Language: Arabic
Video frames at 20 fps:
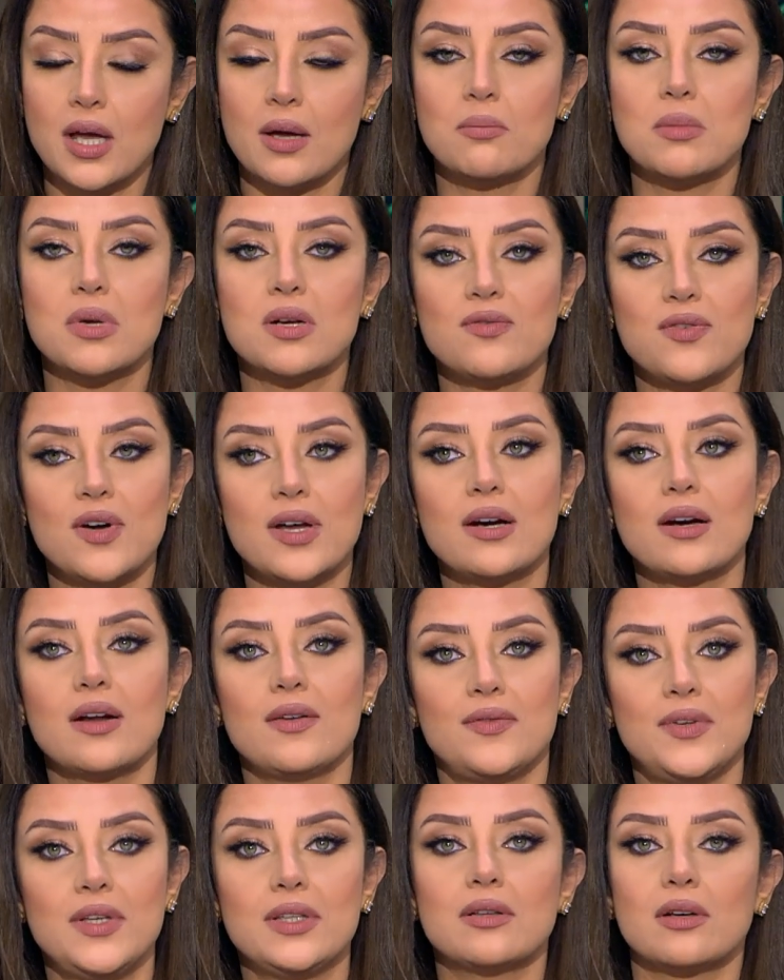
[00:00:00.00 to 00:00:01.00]
بنفرق
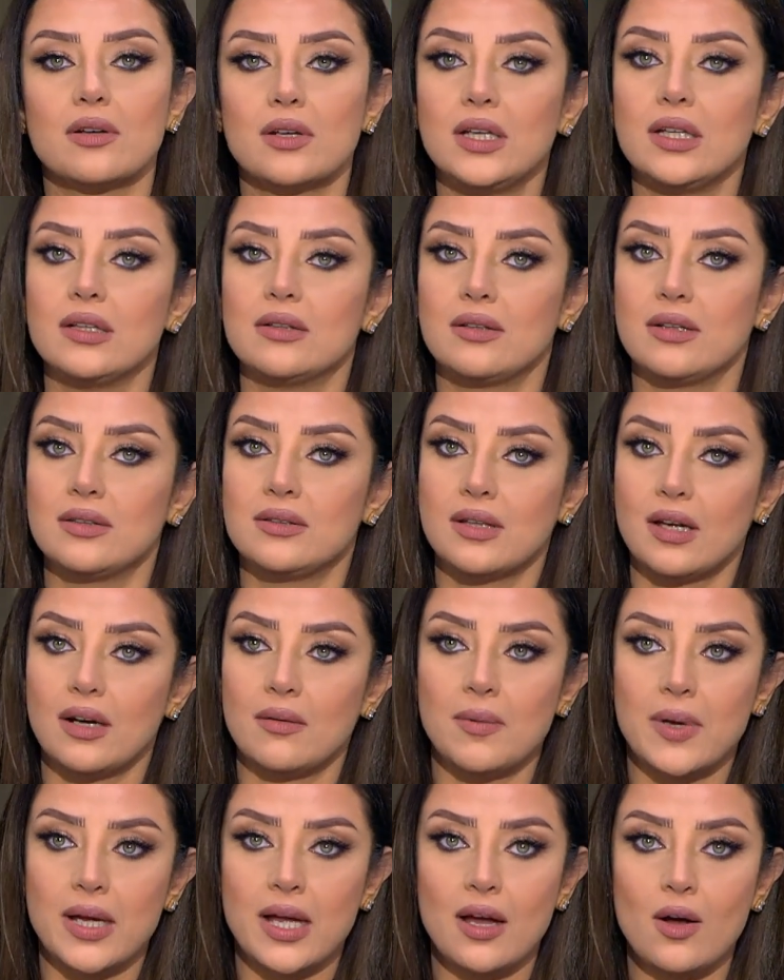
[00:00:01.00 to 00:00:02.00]
فيه طريقه
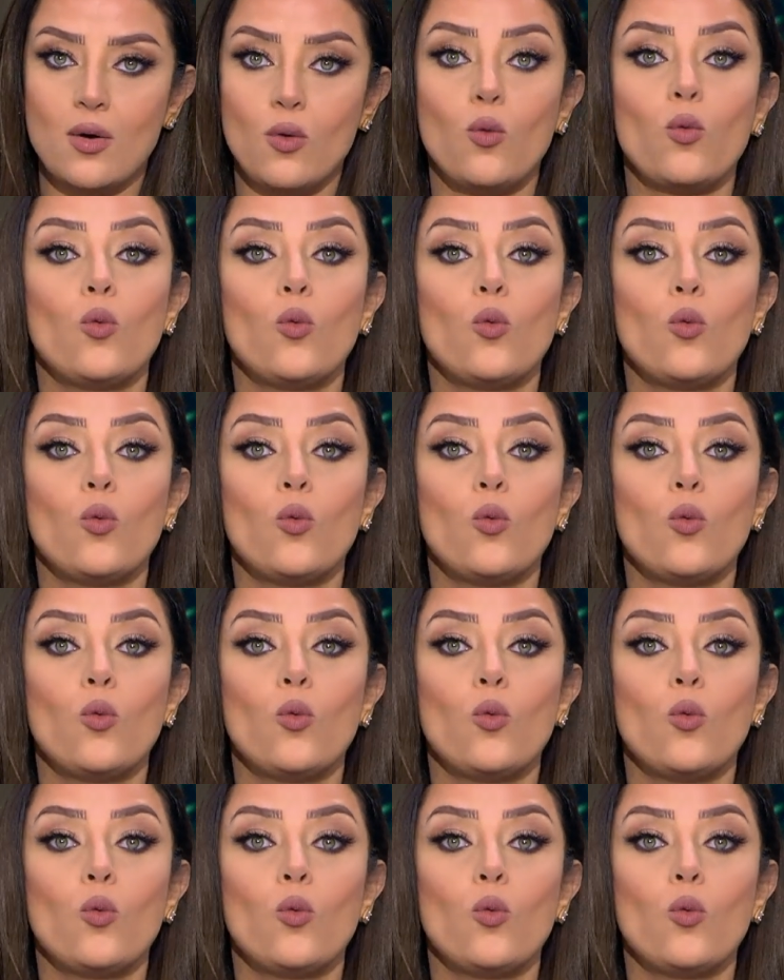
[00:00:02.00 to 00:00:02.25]
التربيه